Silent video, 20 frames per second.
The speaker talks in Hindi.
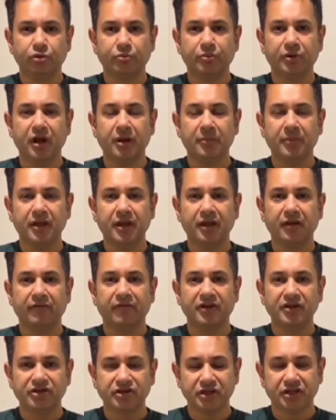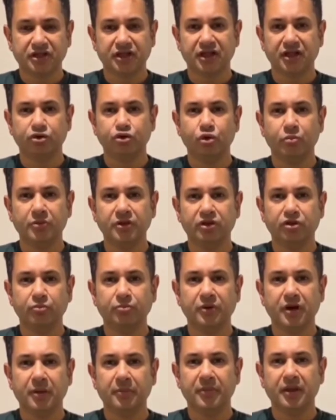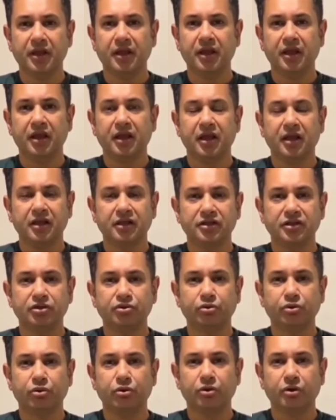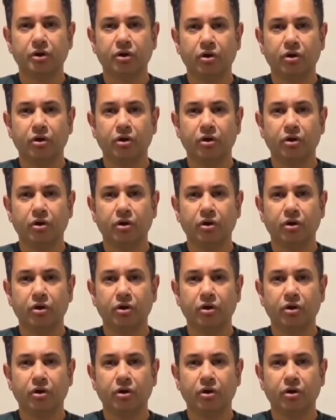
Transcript: त्रिपुरा में वंचित है जो भी त्रिपुरा में जिसको